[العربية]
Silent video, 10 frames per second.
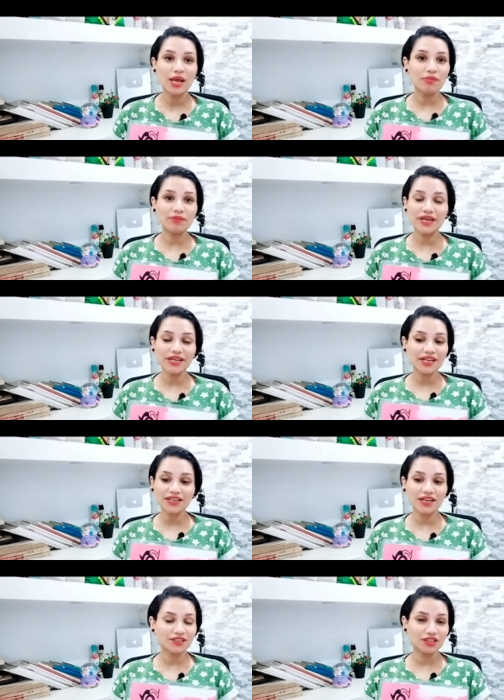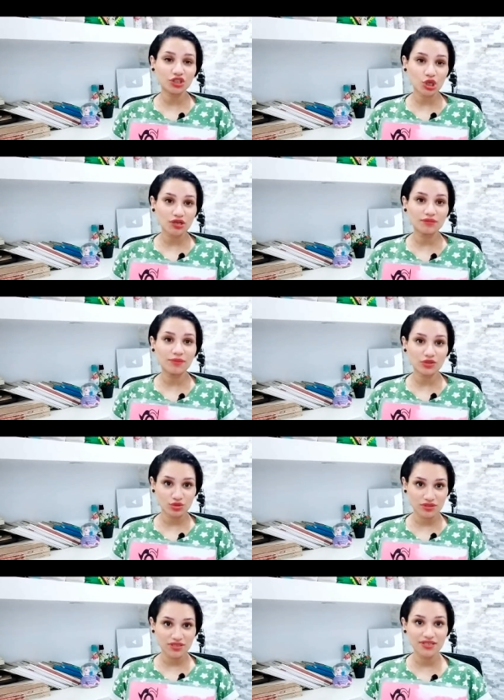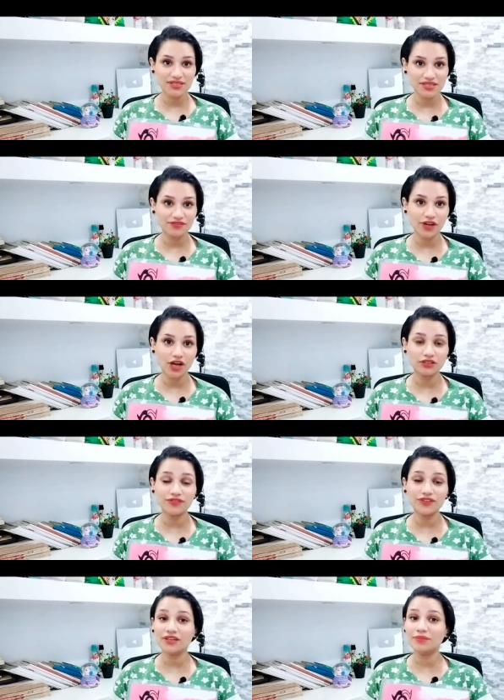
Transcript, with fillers: مبدئيا احنا عندنا شهر محظوظين كتير فيه عاطفيا